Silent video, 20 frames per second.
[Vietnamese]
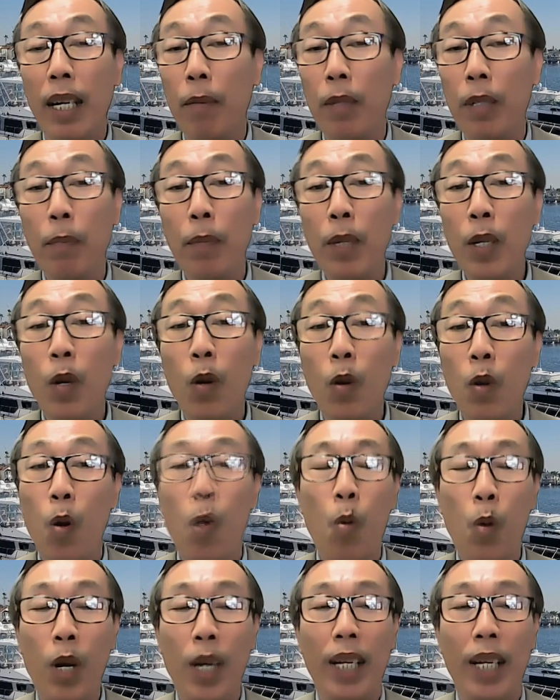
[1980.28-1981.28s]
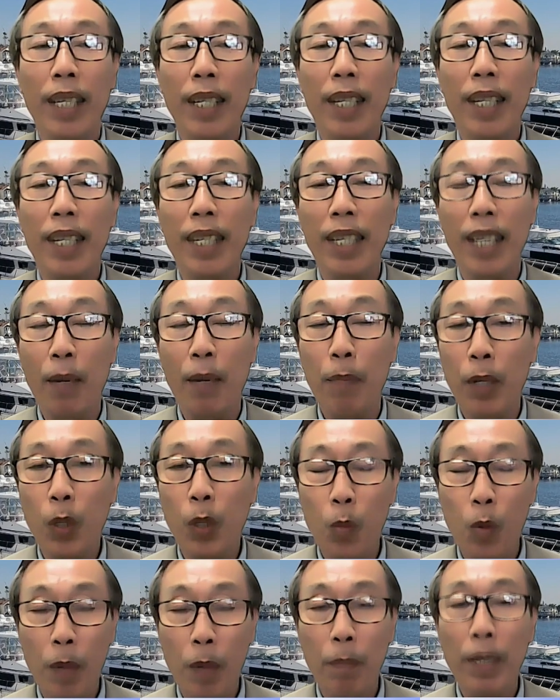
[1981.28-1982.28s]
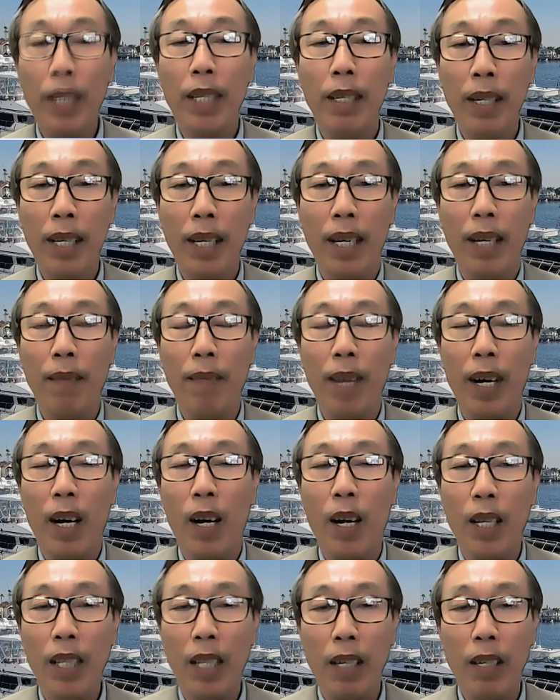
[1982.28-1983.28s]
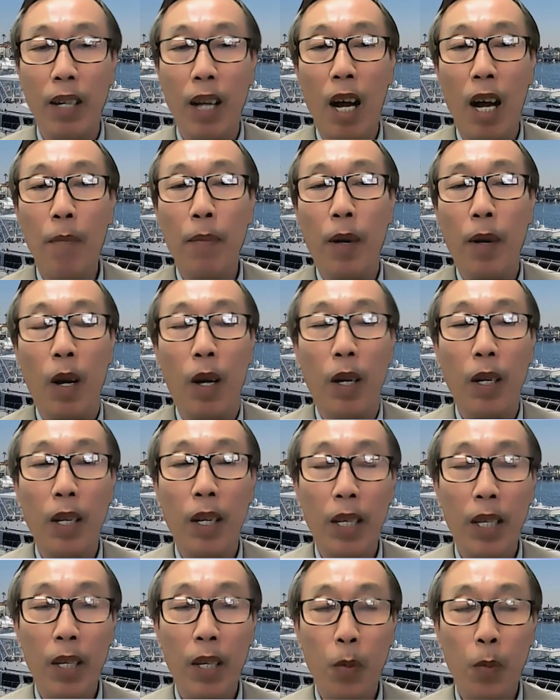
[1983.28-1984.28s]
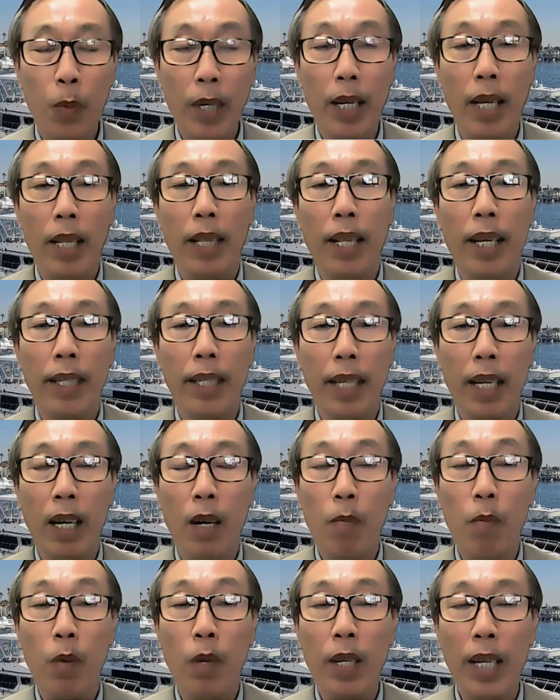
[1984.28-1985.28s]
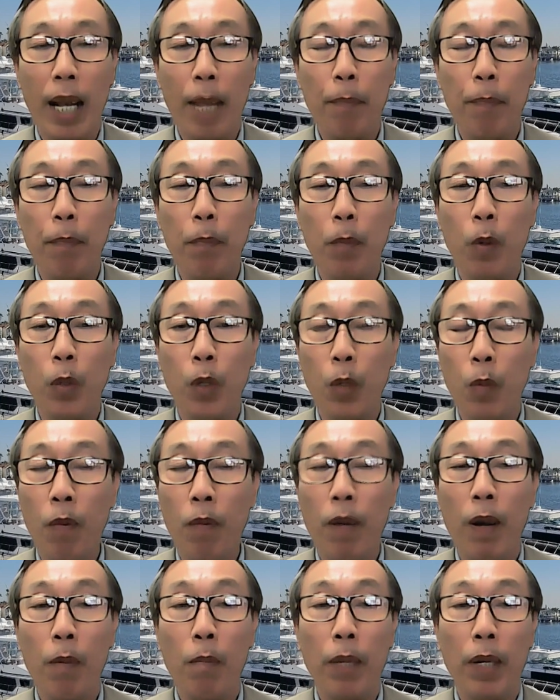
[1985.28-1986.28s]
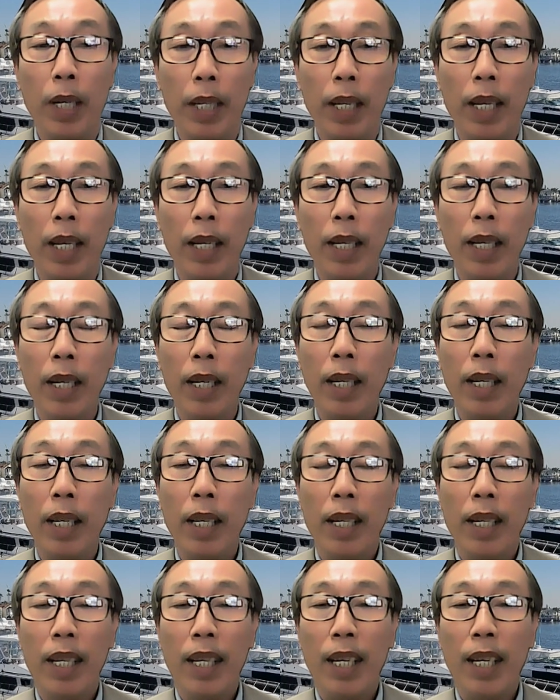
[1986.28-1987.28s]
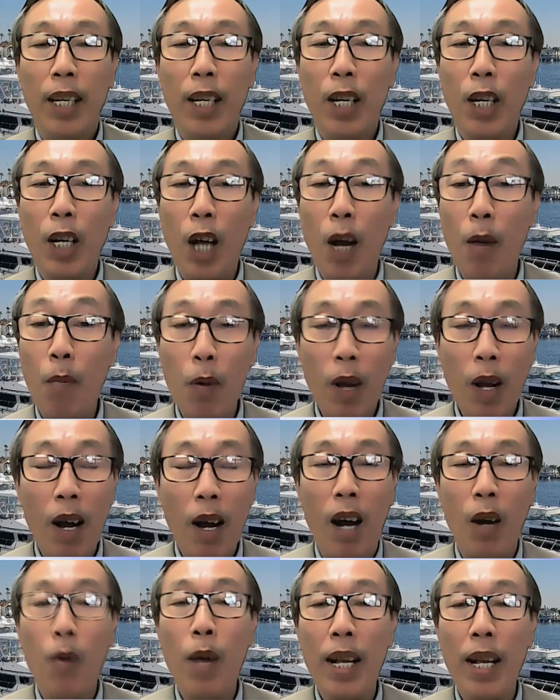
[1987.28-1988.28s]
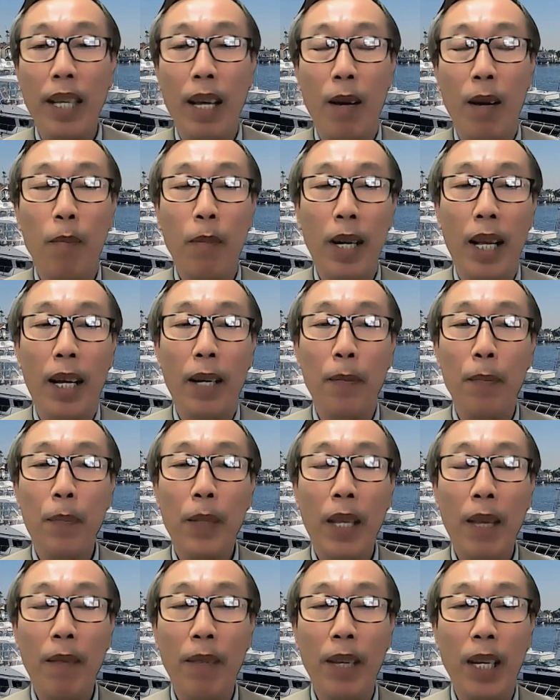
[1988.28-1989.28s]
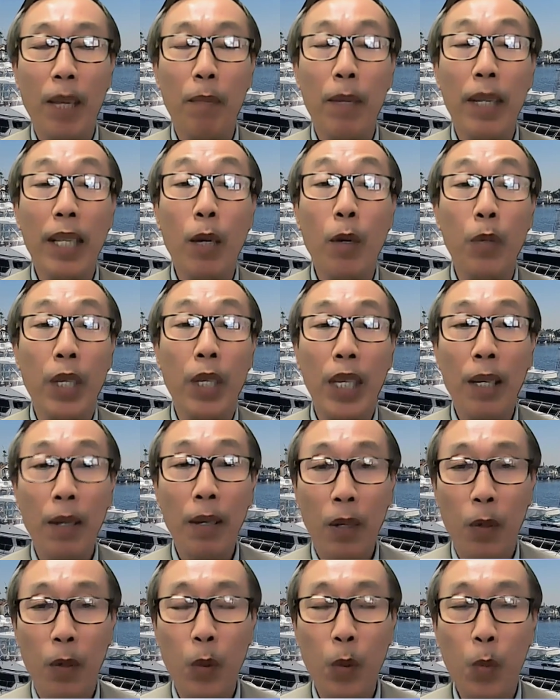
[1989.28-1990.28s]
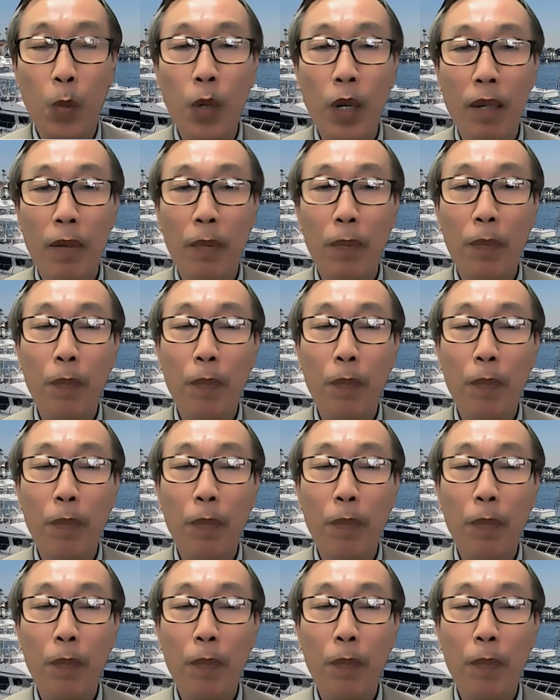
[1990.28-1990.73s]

là những biến cố cũ rồi nên là bên Trung Quốc biết trước rồi và họ từ đó mà họ quyết định là sẽ không có gặp Bộ trưởng Quốc phòng Mỹ có câu hỏi quan trọng là cái việc mà tàu chiến của Trung Quốc